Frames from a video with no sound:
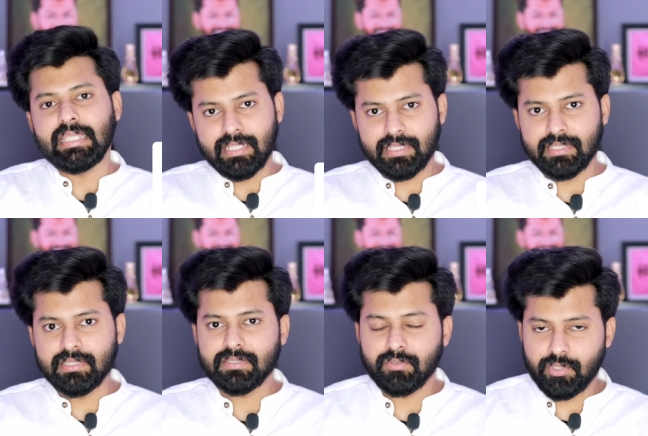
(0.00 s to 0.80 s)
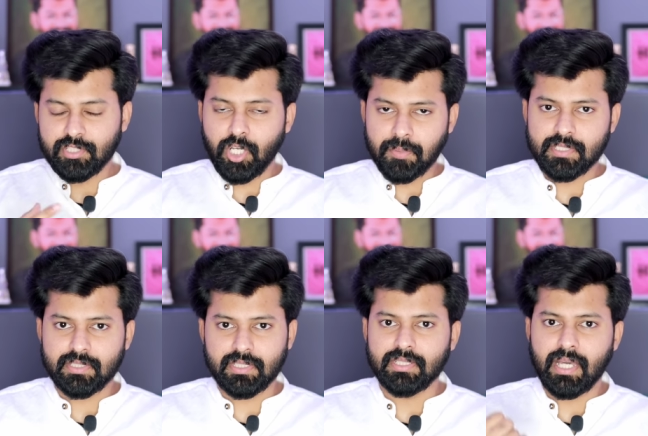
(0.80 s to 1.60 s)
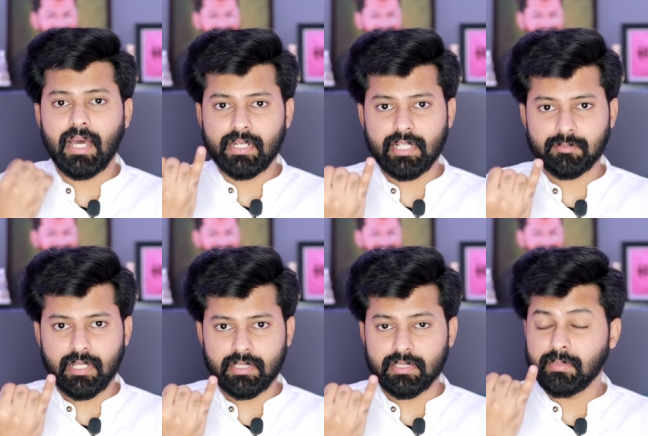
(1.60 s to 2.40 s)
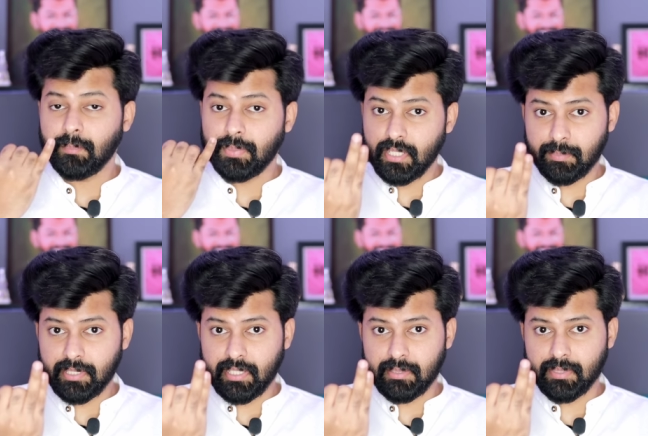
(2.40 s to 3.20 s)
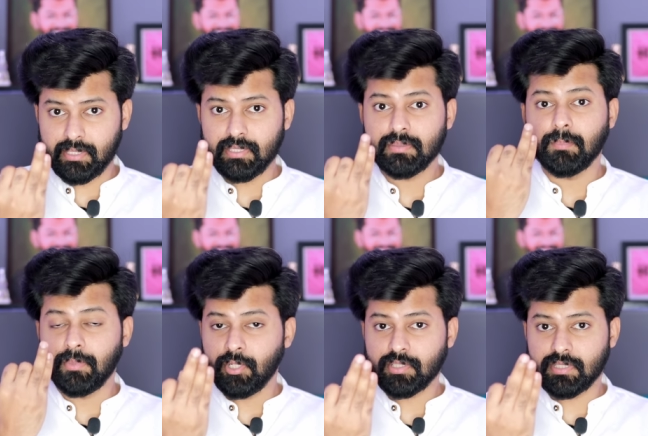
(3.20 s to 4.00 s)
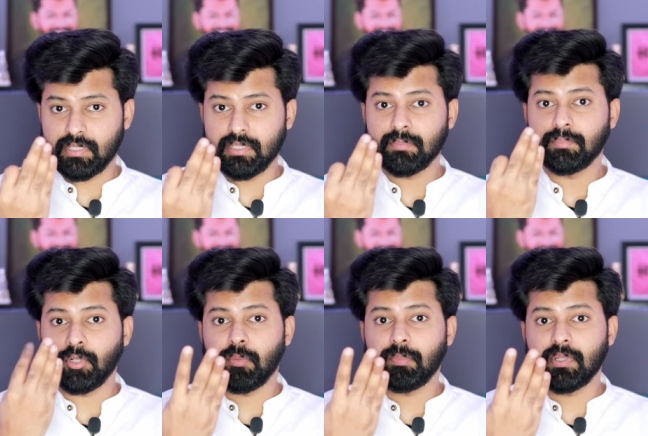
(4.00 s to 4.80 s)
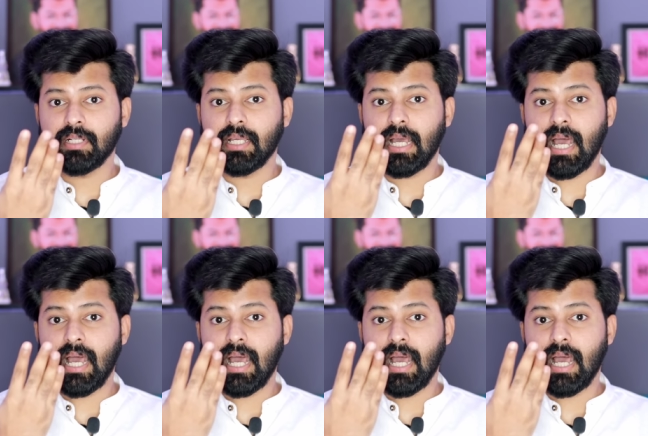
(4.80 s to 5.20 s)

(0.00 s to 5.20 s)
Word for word: இருக்குது ஒரு சில ஆப்ஷன்ஸ் இருக்குது ஹேர் டிரான்ஸ்பிளான்ட்டு பிஆர்பி ட்ரீட்மெண்ட்டு மினாக்சிடில் ப்ராப்பர்